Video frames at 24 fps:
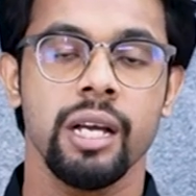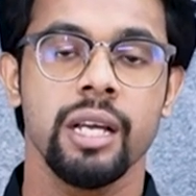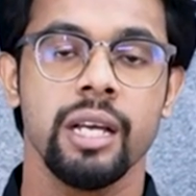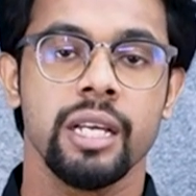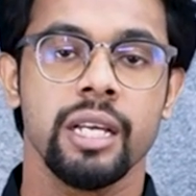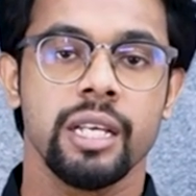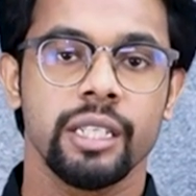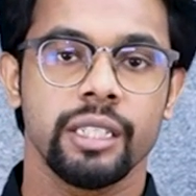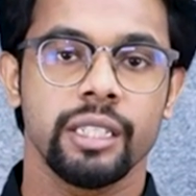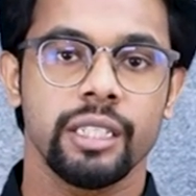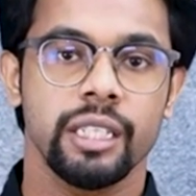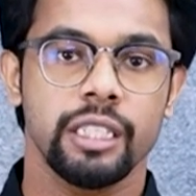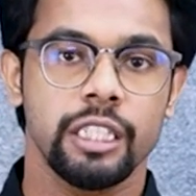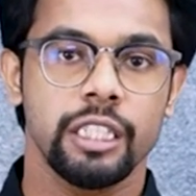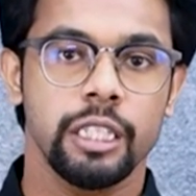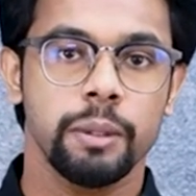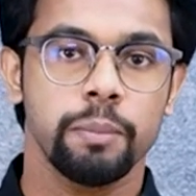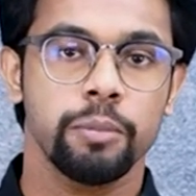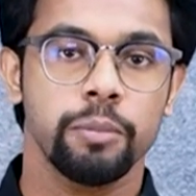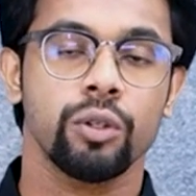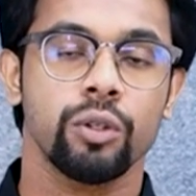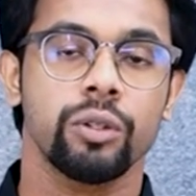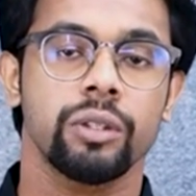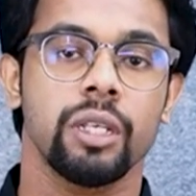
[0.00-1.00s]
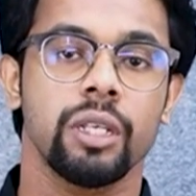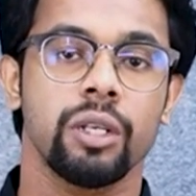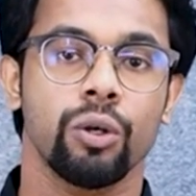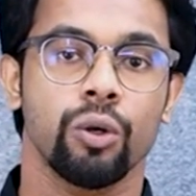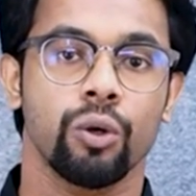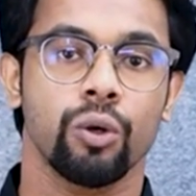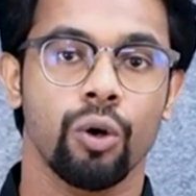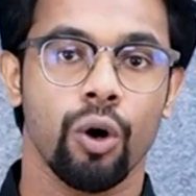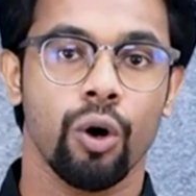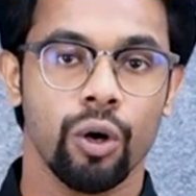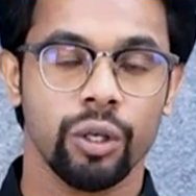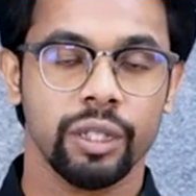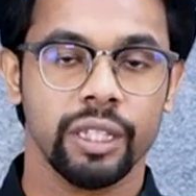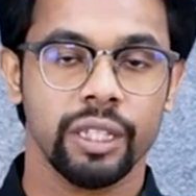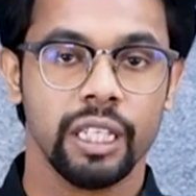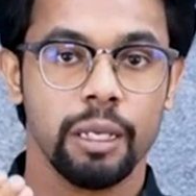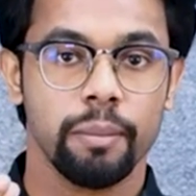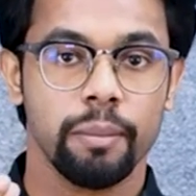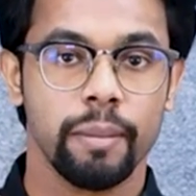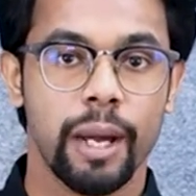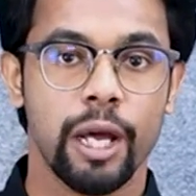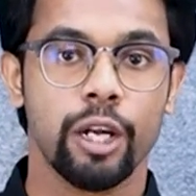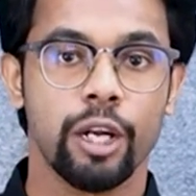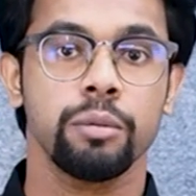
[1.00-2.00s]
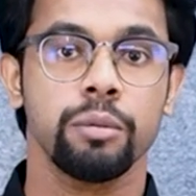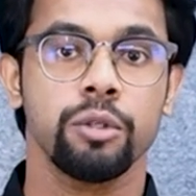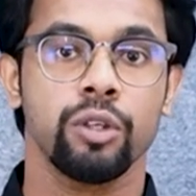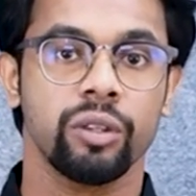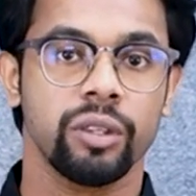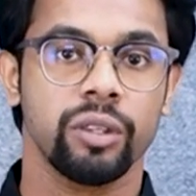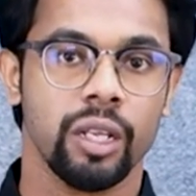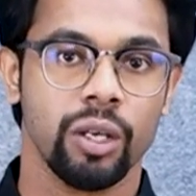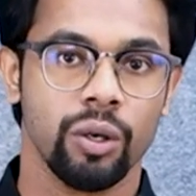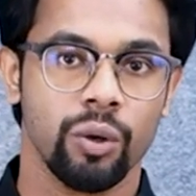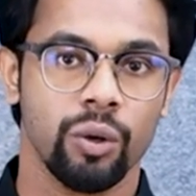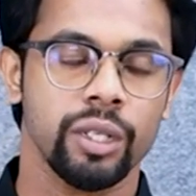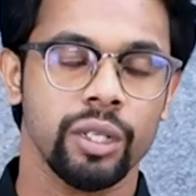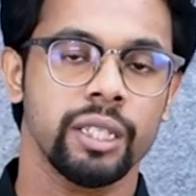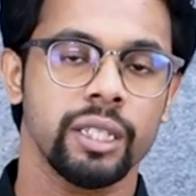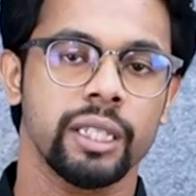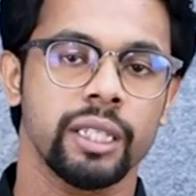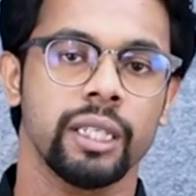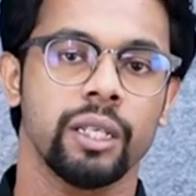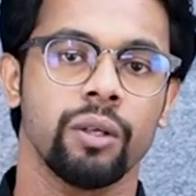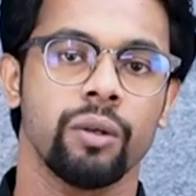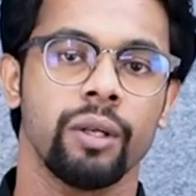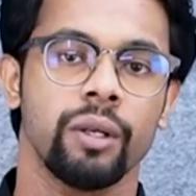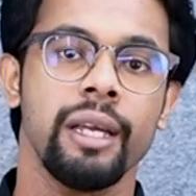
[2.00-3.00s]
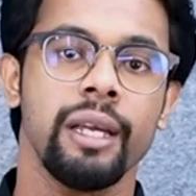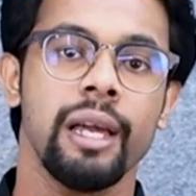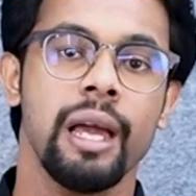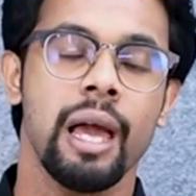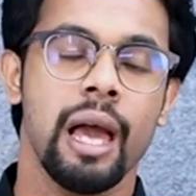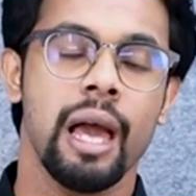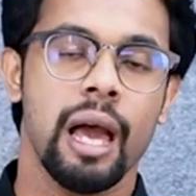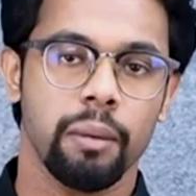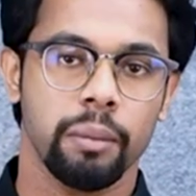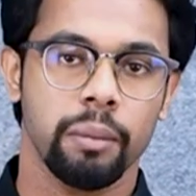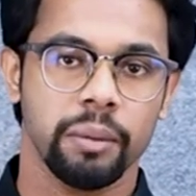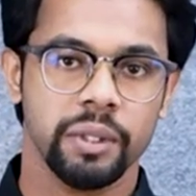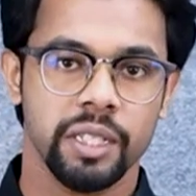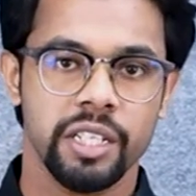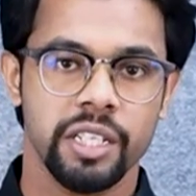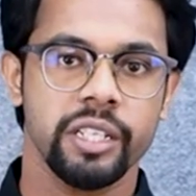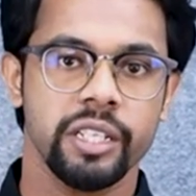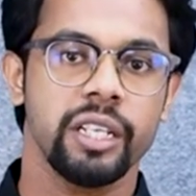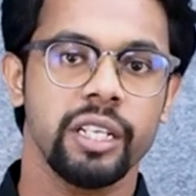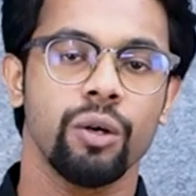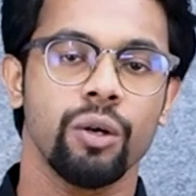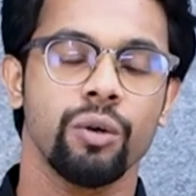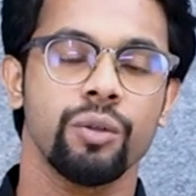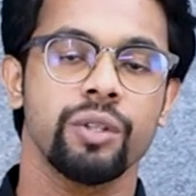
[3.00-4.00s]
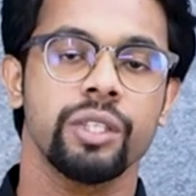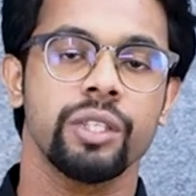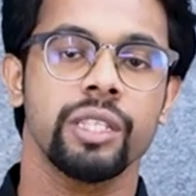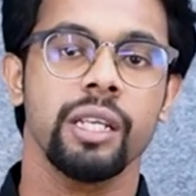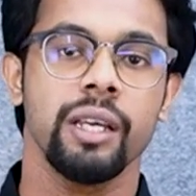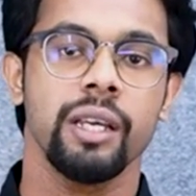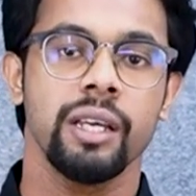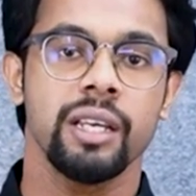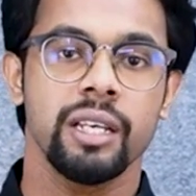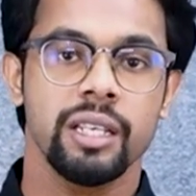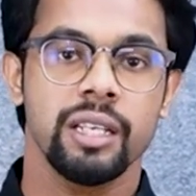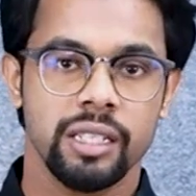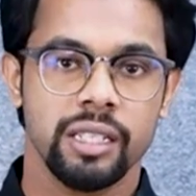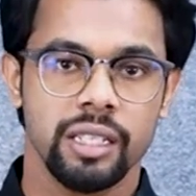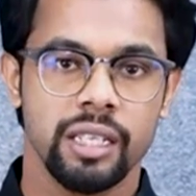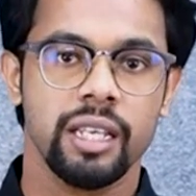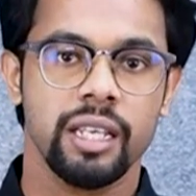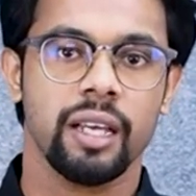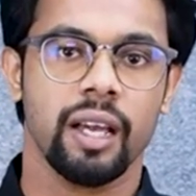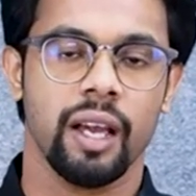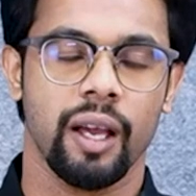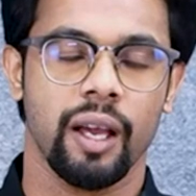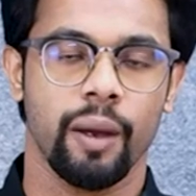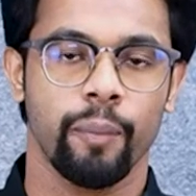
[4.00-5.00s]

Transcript: সেই জীবসত্তার ঘর থেকে মানব সত্তার ঘরে যেতে গেলে আমাদের সিঁড়ি হচ্ছে শিক্ষা